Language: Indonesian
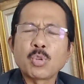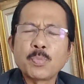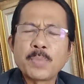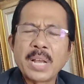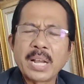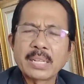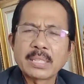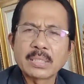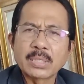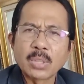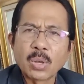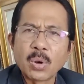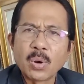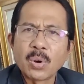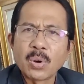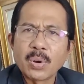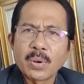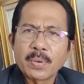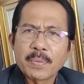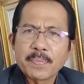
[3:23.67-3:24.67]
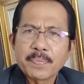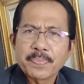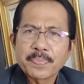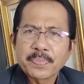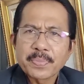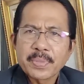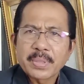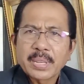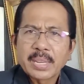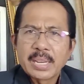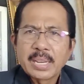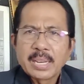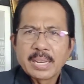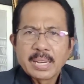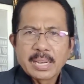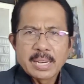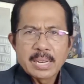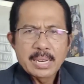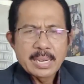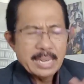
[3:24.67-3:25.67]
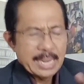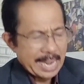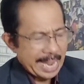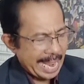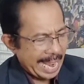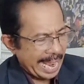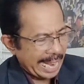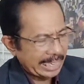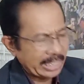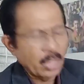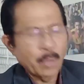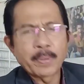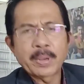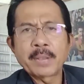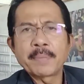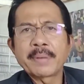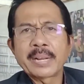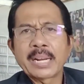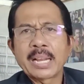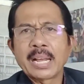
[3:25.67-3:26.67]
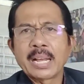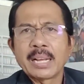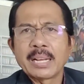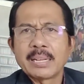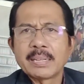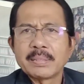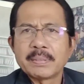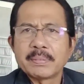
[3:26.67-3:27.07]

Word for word: Subianto atau bagaimana?